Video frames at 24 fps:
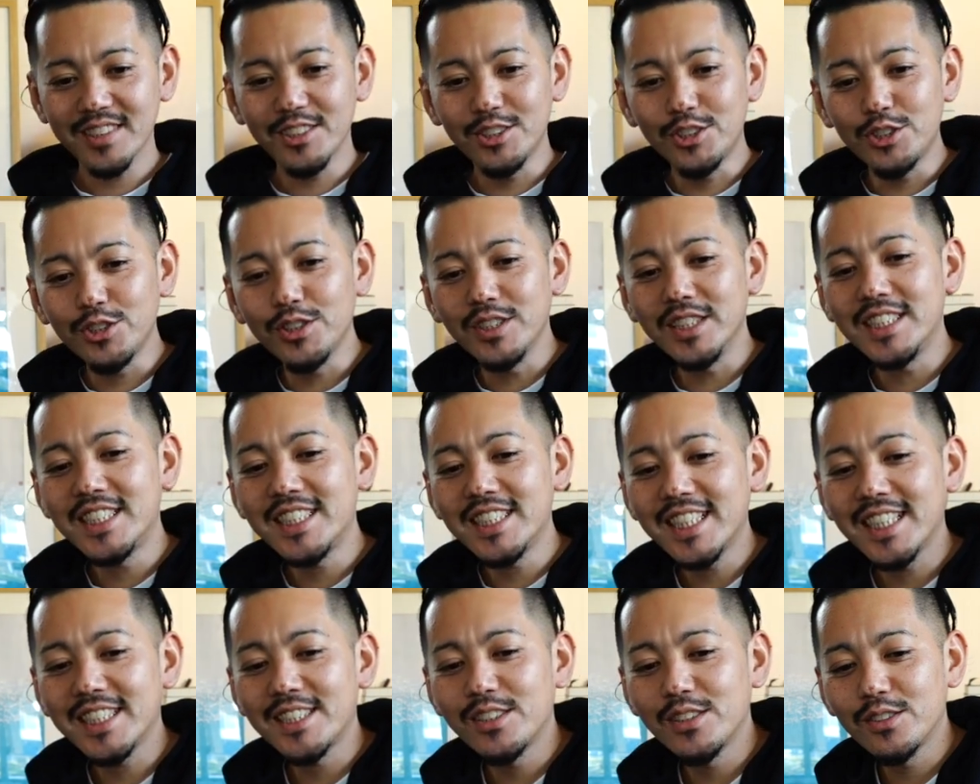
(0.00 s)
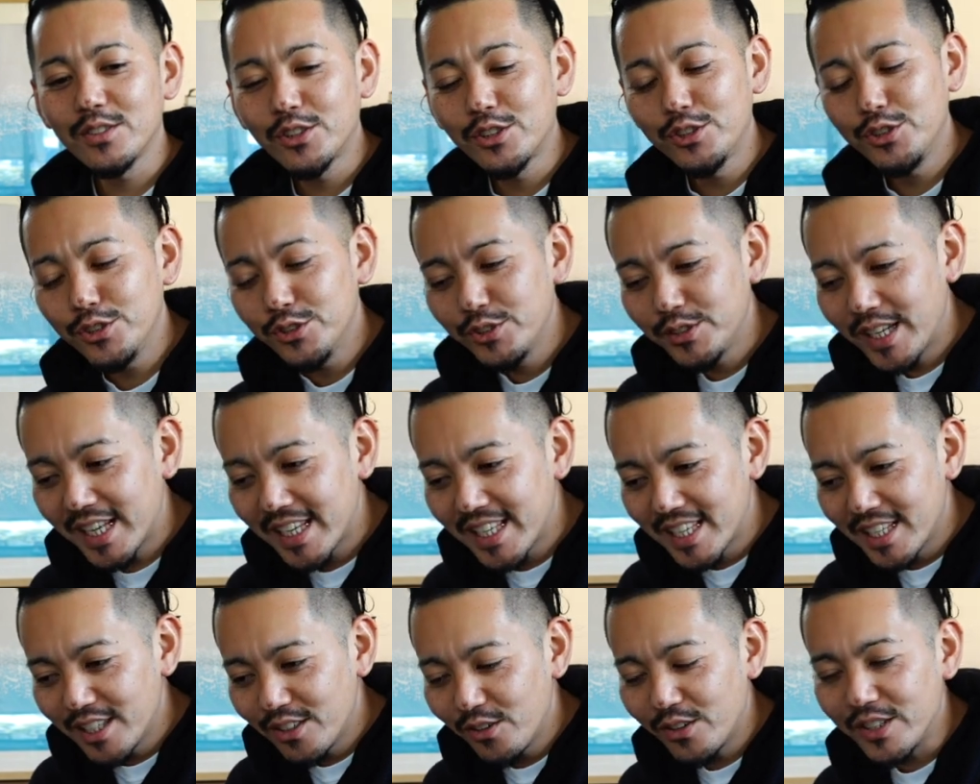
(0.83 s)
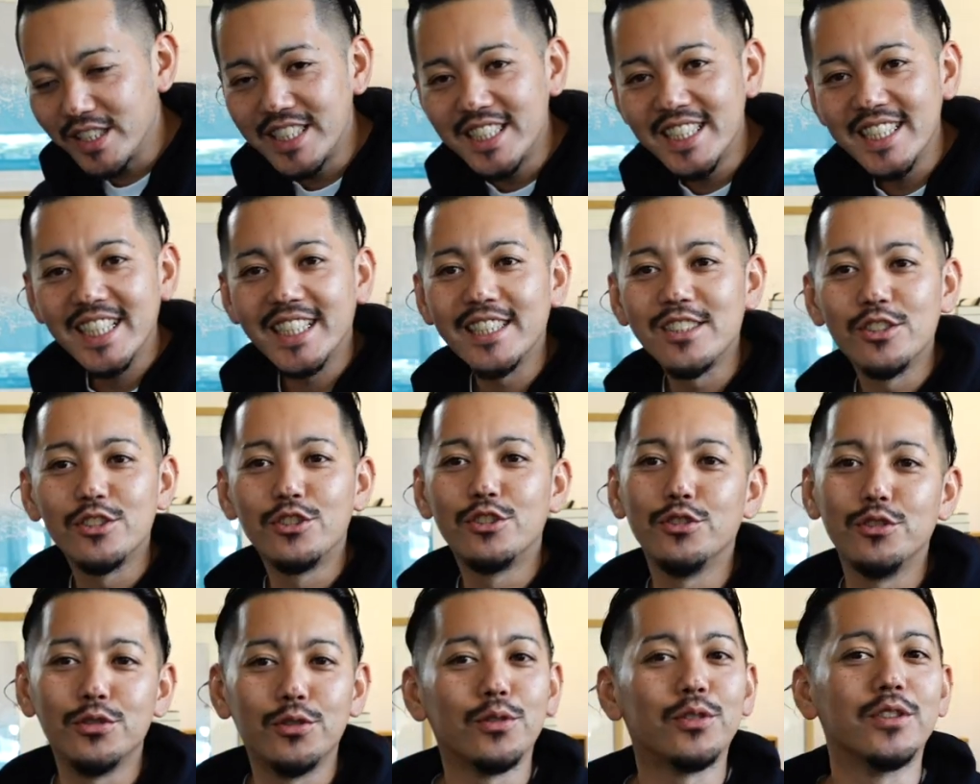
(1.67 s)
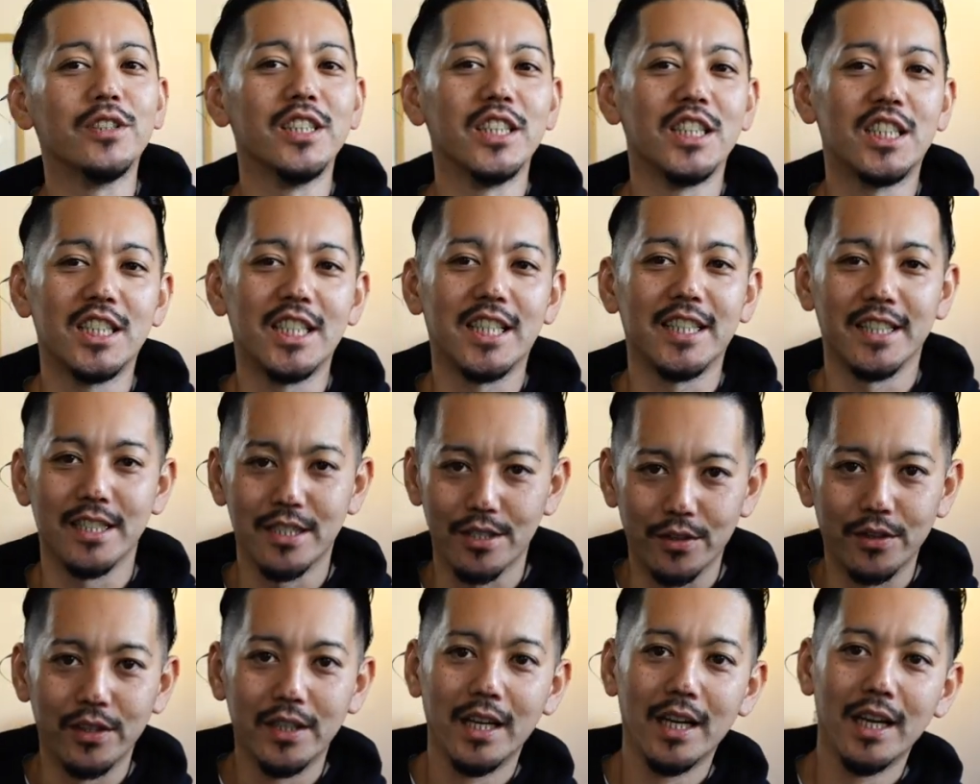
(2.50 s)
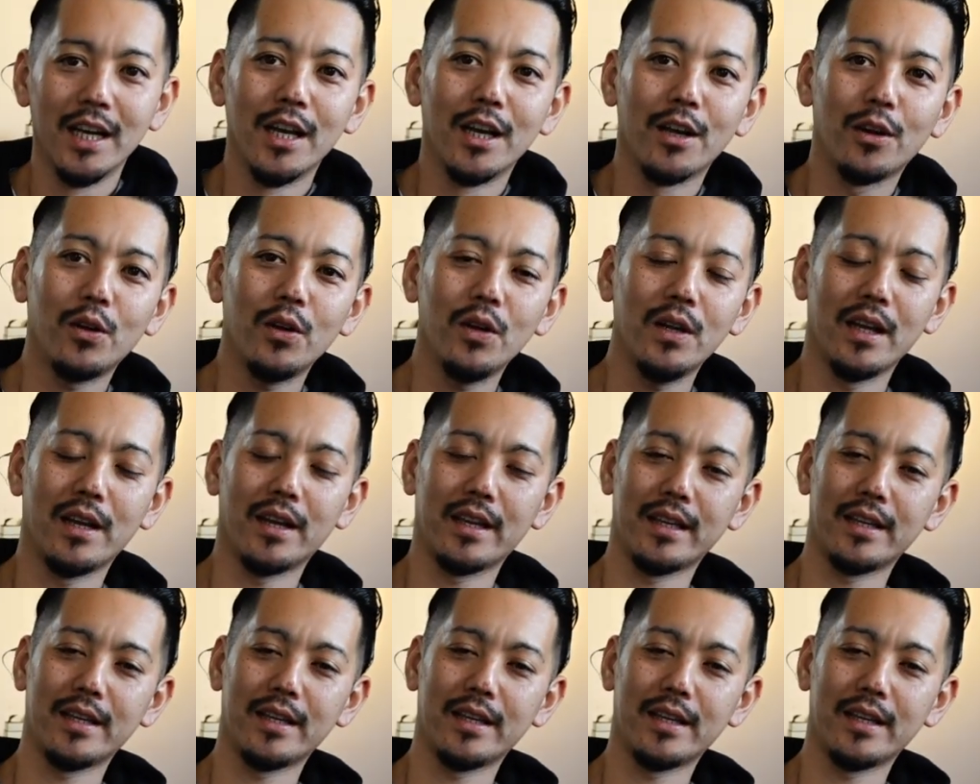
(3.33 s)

1月、旧暦の1月16日なんですよ。こう